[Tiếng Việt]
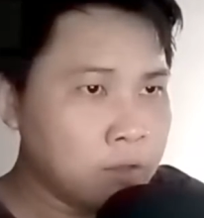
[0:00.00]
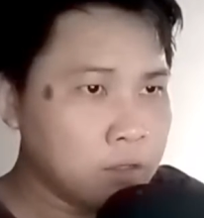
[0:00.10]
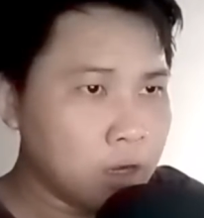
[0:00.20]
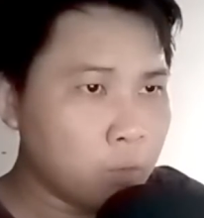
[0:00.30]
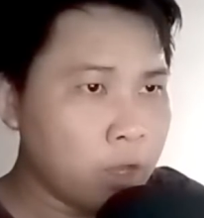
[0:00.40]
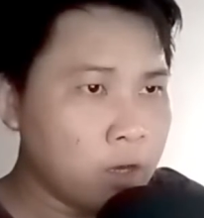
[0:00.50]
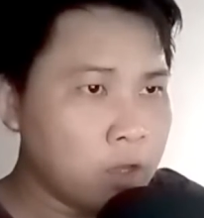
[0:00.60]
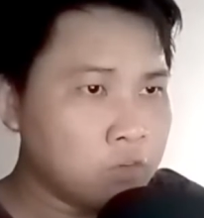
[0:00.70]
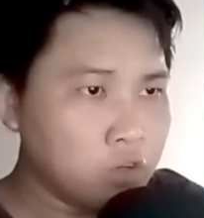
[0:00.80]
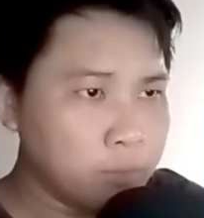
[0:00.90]
chợt lóe
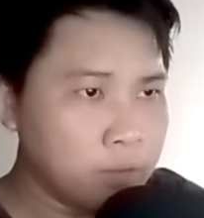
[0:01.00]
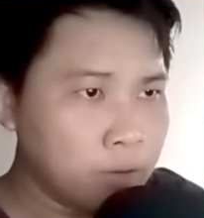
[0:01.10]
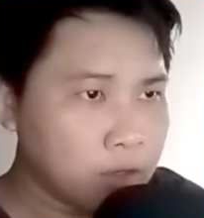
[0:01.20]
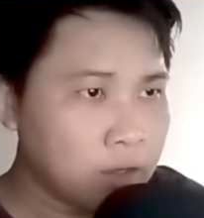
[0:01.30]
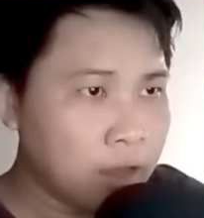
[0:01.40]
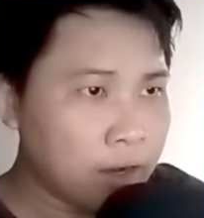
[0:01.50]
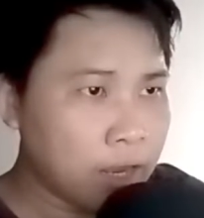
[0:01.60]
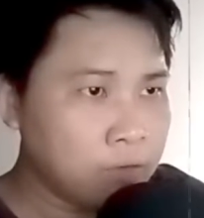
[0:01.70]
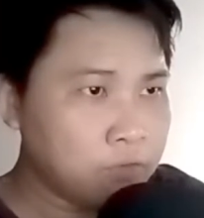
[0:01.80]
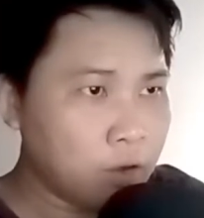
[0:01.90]
lên rồi biến mất,
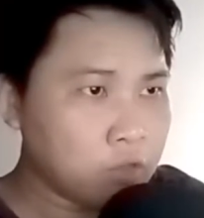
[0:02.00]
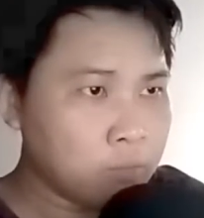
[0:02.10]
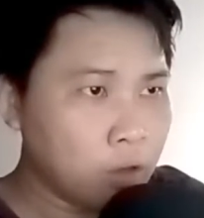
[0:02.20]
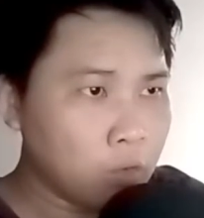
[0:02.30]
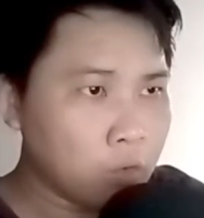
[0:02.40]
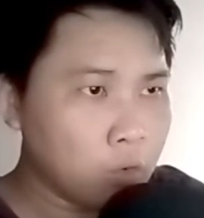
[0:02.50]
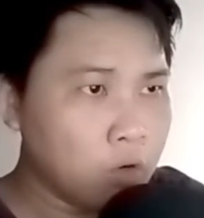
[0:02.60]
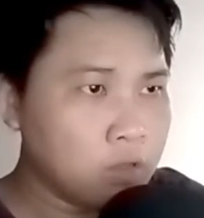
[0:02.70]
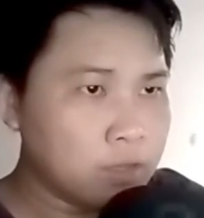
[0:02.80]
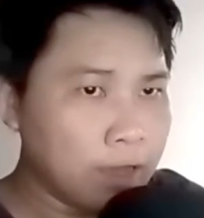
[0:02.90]
đánh vào trong đầu
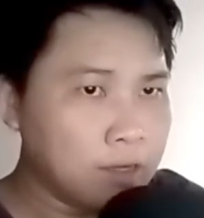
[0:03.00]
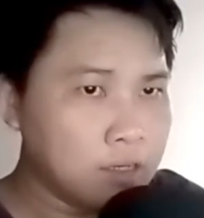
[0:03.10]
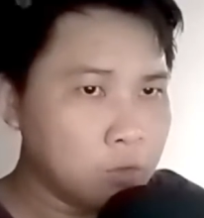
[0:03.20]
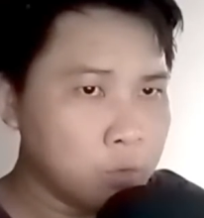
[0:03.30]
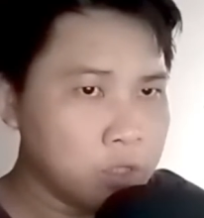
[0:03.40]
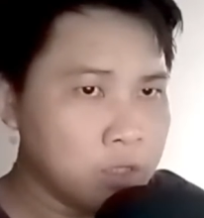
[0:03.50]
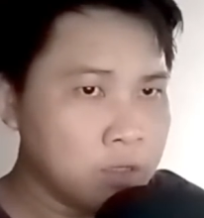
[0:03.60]
của Tả Kinh Huy,